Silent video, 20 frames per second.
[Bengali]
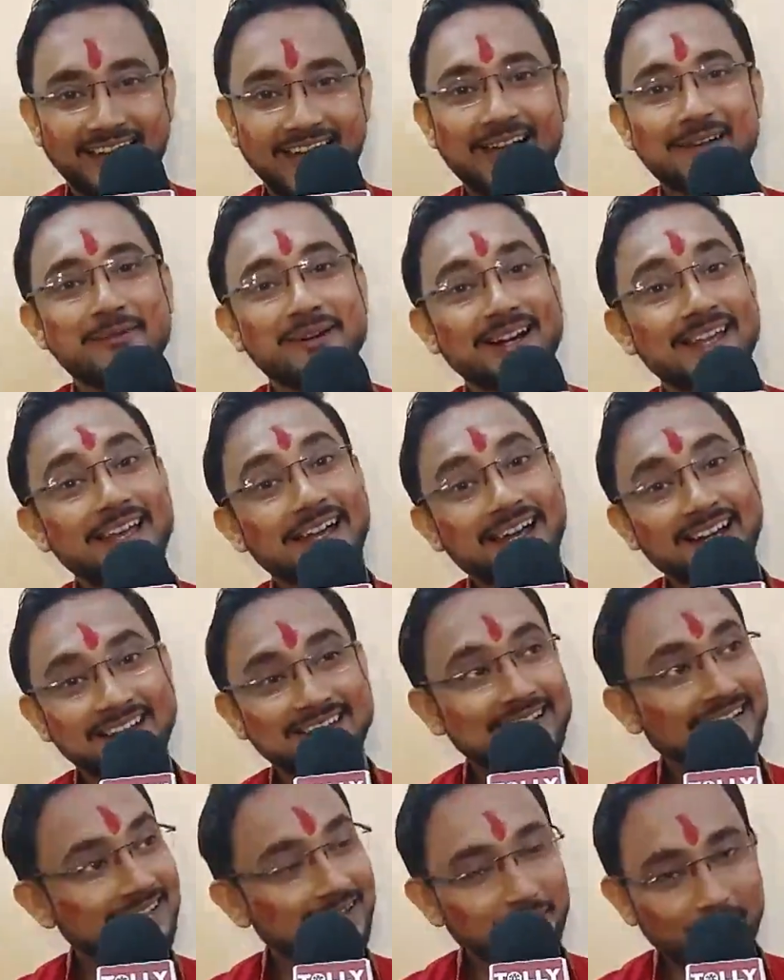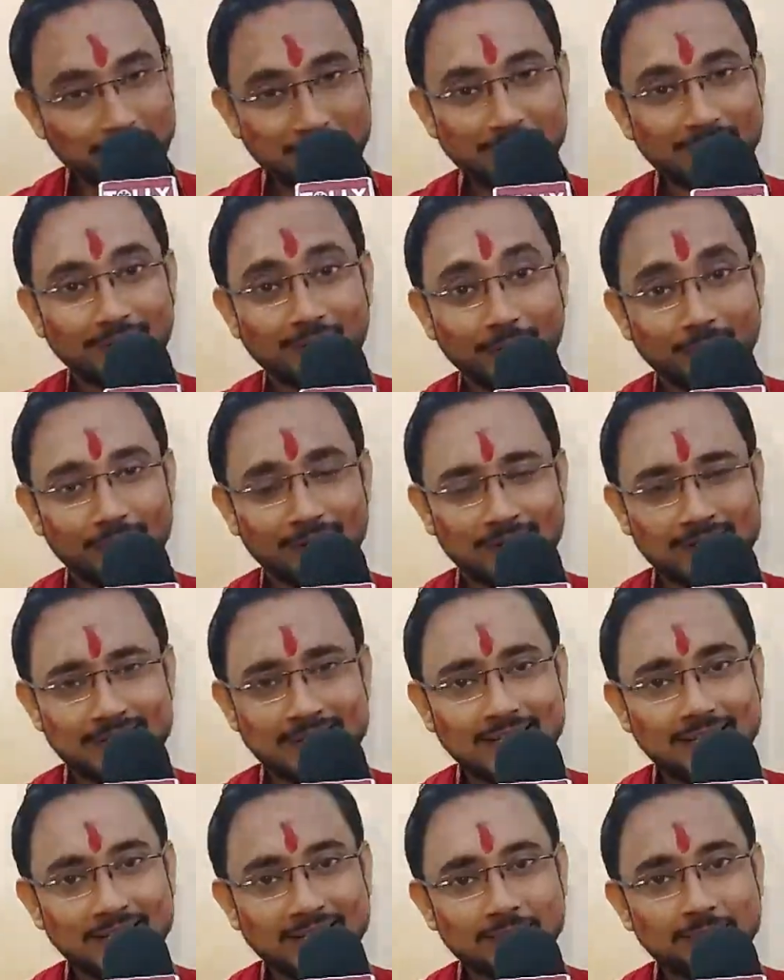হ্যাঁ মানে এখানে দাদার অনিমে
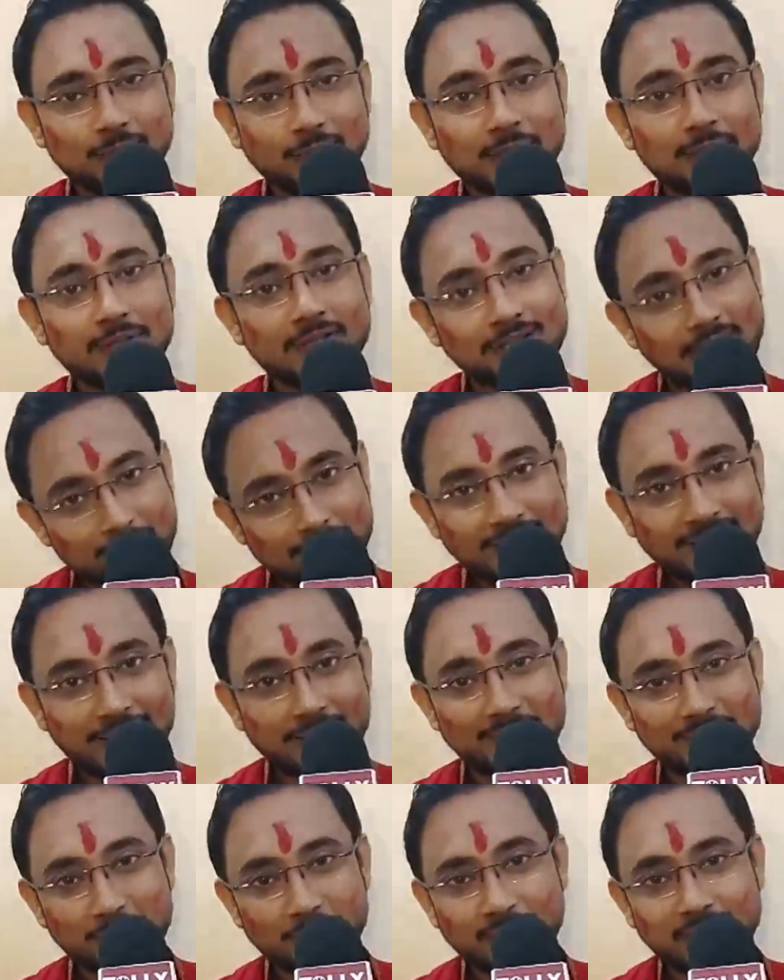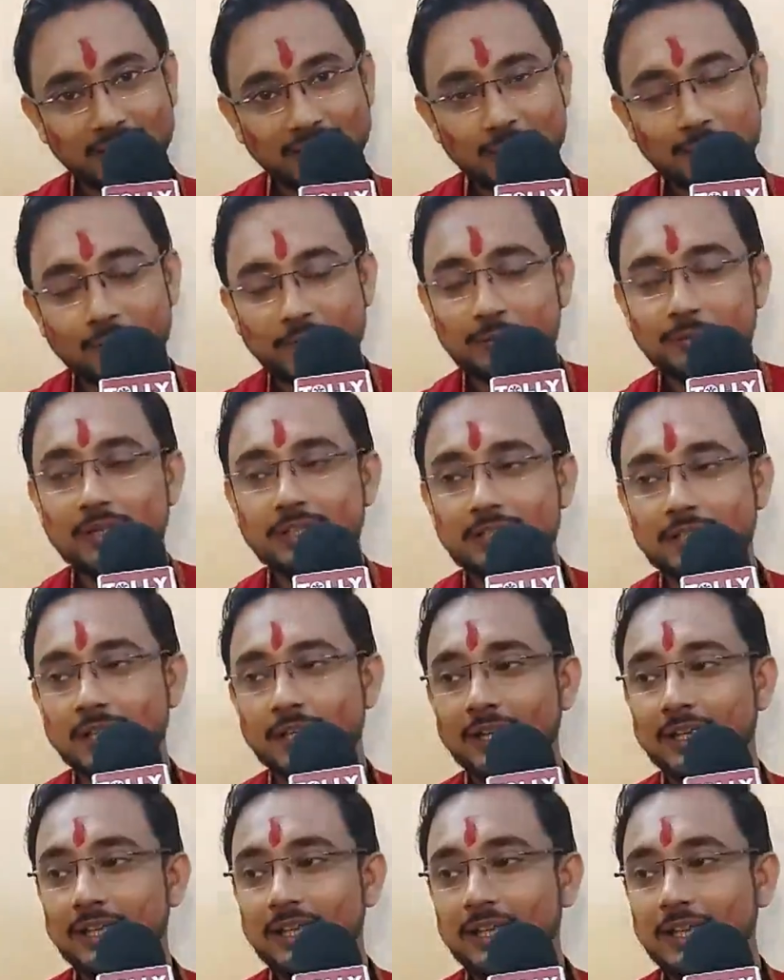অরিজিনাল নাম অনিমেষ আমি এখানে আমার চরিত্রের নাম অনিমেষ
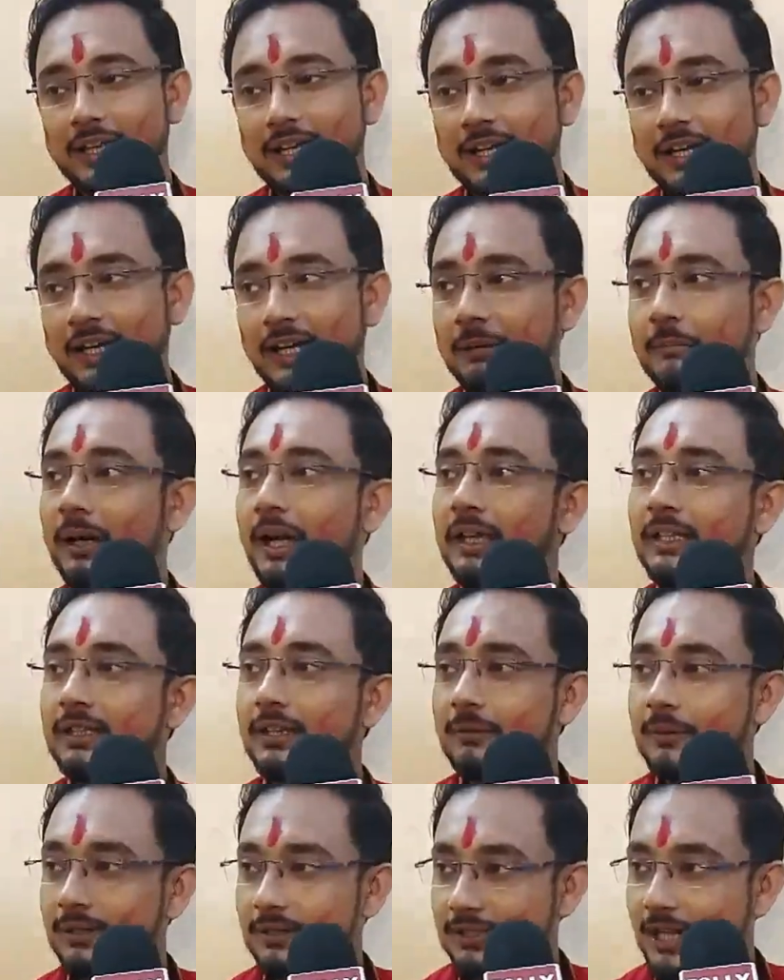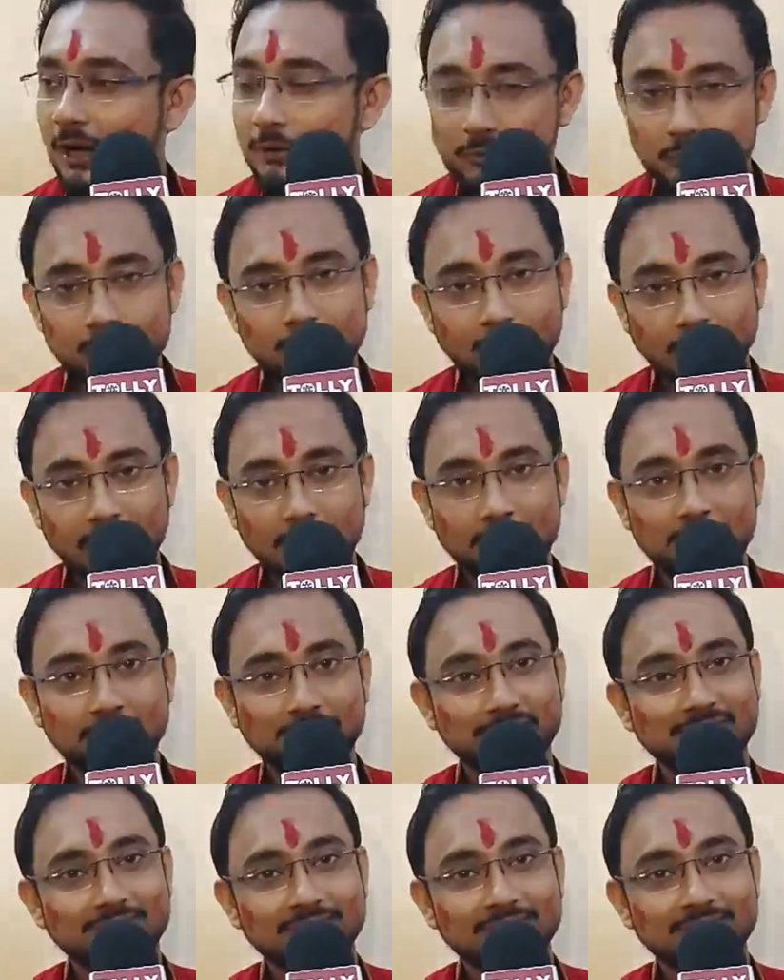আর ভাই আমার সানু মানে